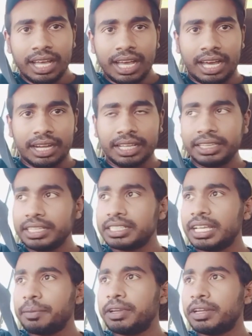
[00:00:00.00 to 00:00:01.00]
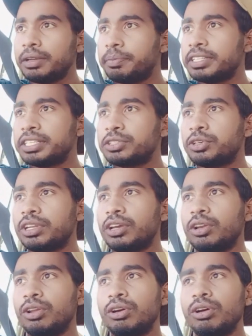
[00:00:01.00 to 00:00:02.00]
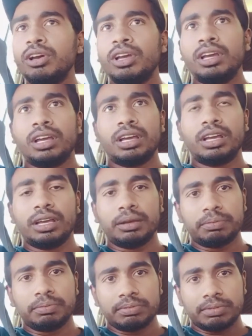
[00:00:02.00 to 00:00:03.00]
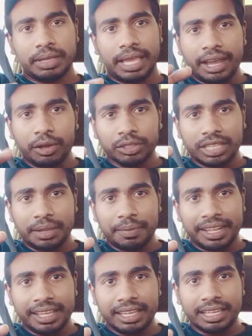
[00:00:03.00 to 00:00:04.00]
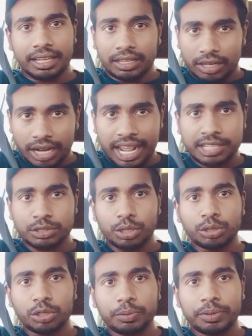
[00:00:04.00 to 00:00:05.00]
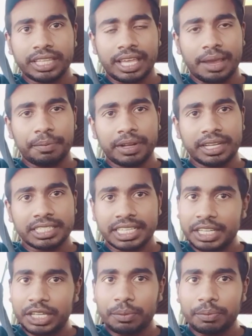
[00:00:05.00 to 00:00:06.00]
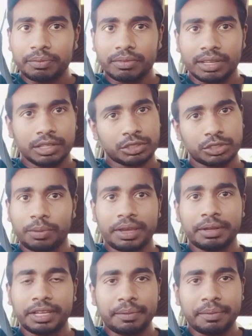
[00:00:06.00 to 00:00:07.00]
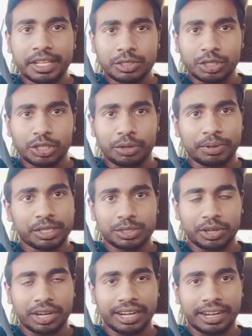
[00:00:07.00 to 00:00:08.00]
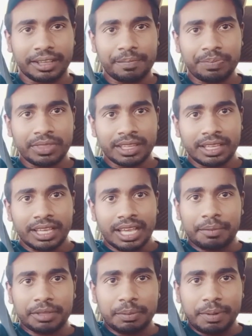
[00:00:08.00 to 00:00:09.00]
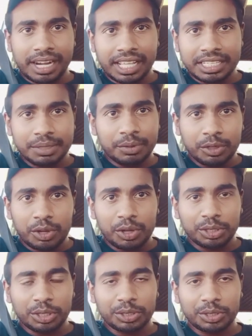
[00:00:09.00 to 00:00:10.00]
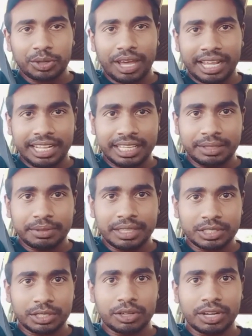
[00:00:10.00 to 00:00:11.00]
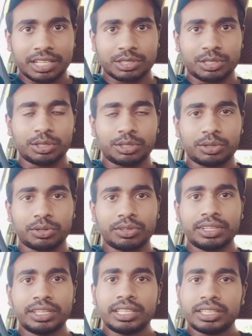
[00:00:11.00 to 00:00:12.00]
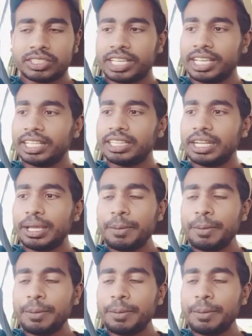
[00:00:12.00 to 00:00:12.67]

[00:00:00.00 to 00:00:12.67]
আর এই দেশে আপনার বিশেষ করে হলো এক কথায় মানে রাজতন্ত্র বিধায় আপনার যে নিয়ম সবাইকে মেনে চলতে হবে কিছু করার নেই আমাদের বাংলার যেমন গণতন্ত্র আর এই দেশ হলো রাজতন্ত্র সেক্ষেত্রে